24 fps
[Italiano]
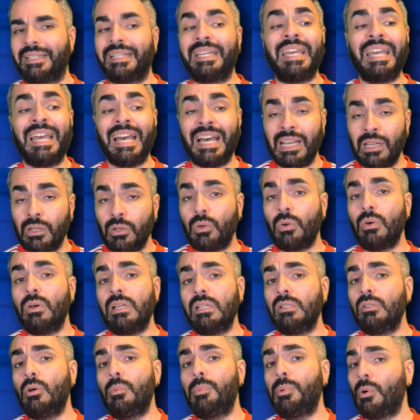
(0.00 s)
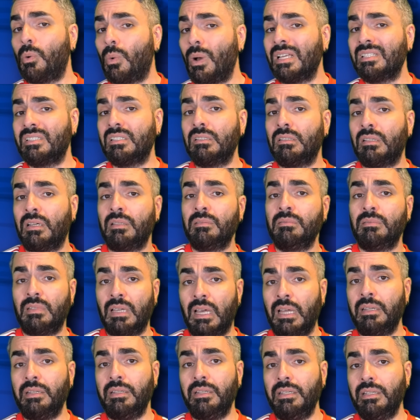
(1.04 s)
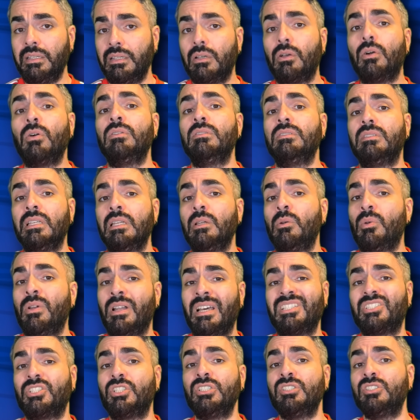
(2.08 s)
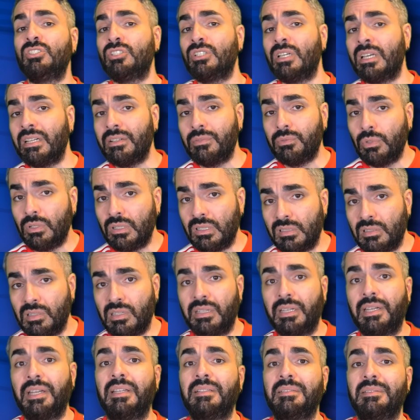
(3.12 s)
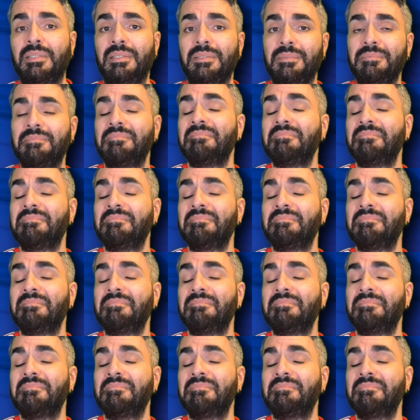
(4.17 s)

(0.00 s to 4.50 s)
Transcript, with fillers: che ancora dopo quasi 30 anni continuano a cicciare fuori tesori segreti.